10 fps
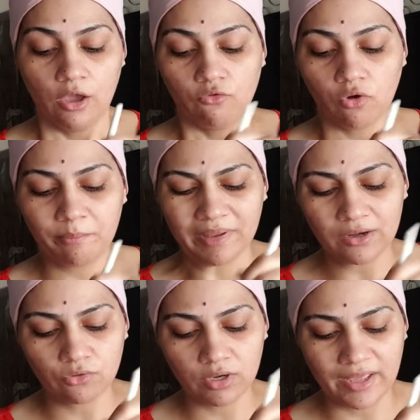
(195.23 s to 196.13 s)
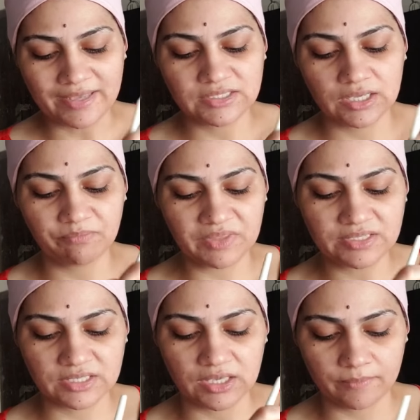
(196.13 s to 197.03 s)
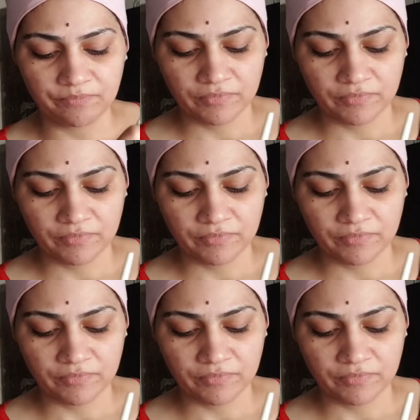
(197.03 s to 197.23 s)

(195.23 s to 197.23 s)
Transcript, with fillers: वो बिल्कुल ऐसी इसकी